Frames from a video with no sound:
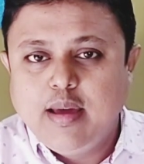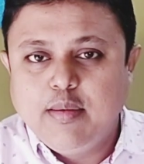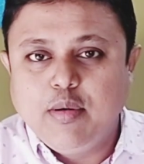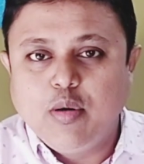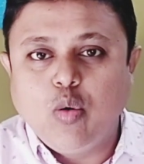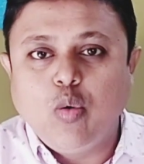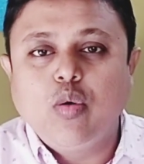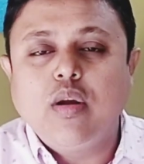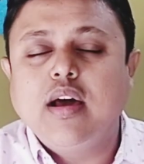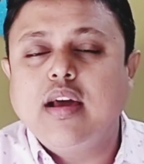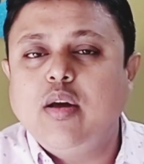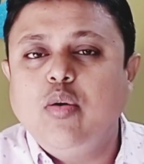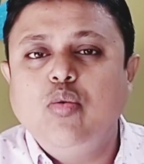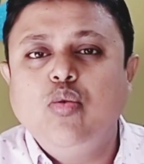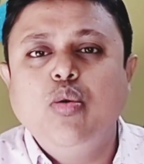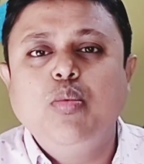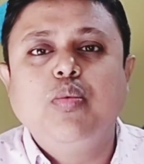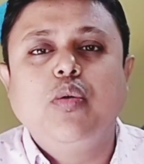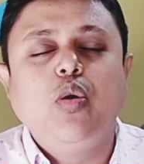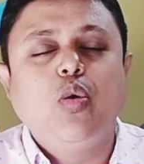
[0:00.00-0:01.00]
এবং ওনাকেও
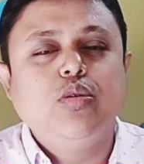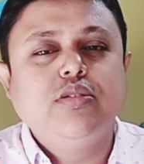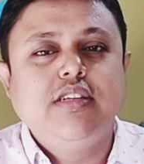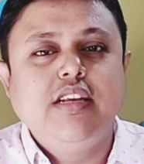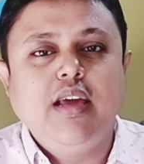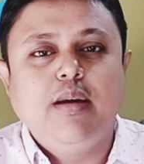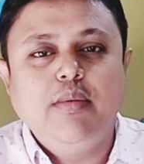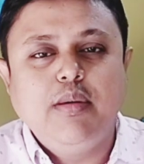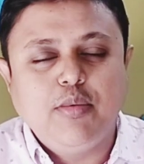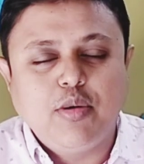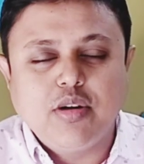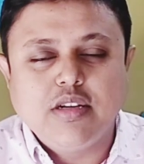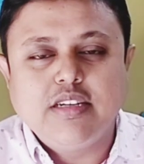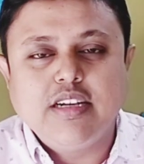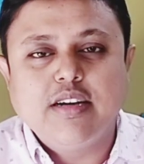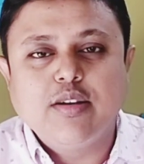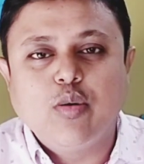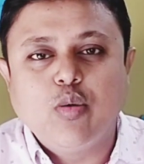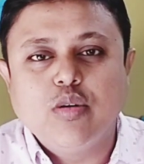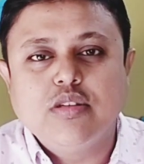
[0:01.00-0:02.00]
খুব ক্লোজলি আমি
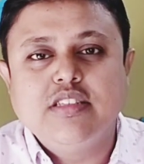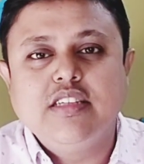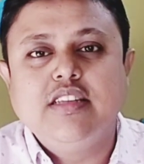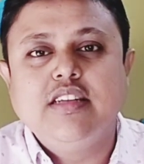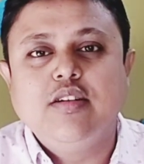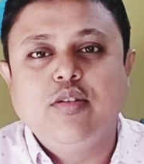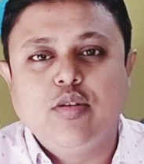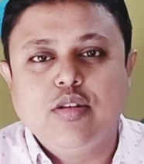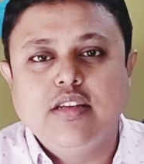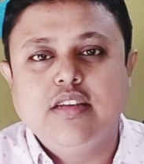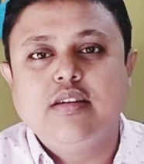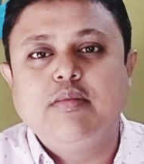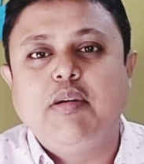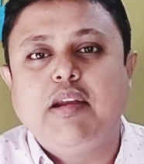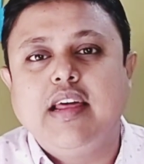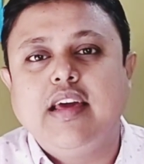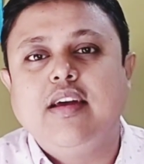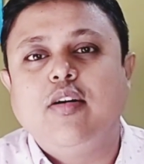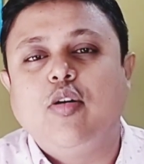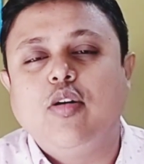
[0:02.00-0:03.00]
মনিটর করছি দীর্ঘদিন
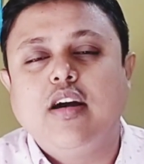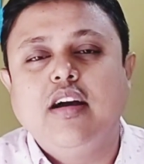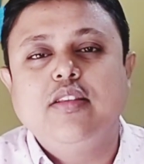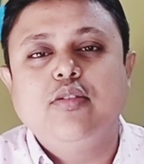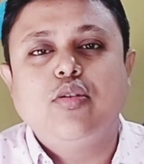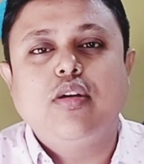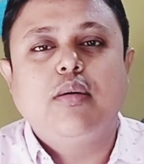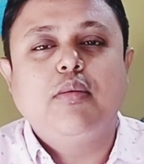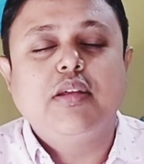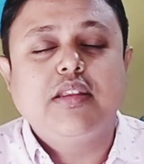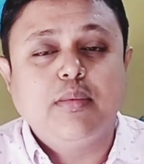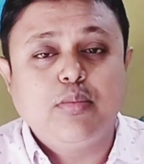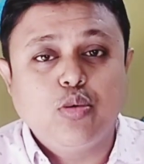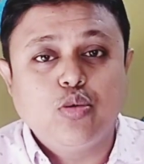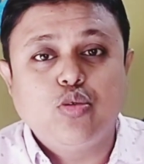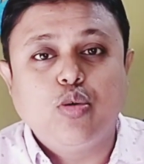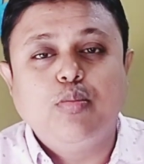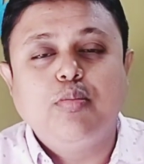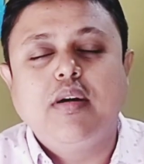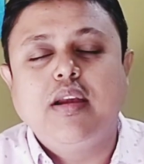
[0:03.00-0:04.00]
মানে অজ্ঞাতনামাতে
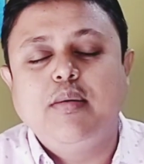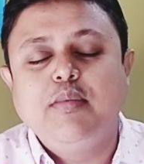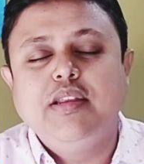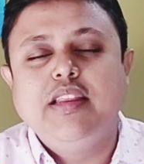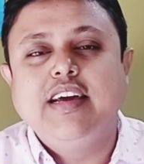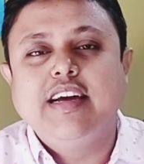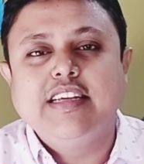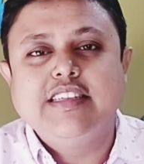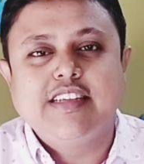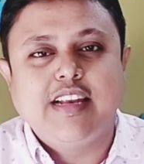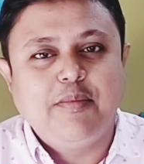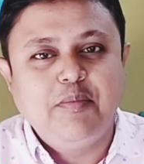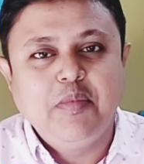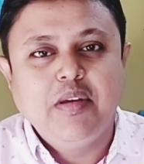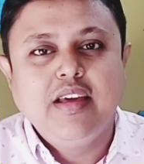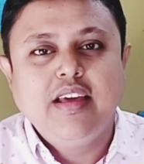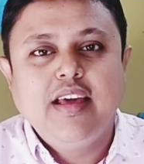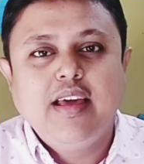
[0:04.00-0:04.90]
প্রথমবার আমি দেখেছিলাম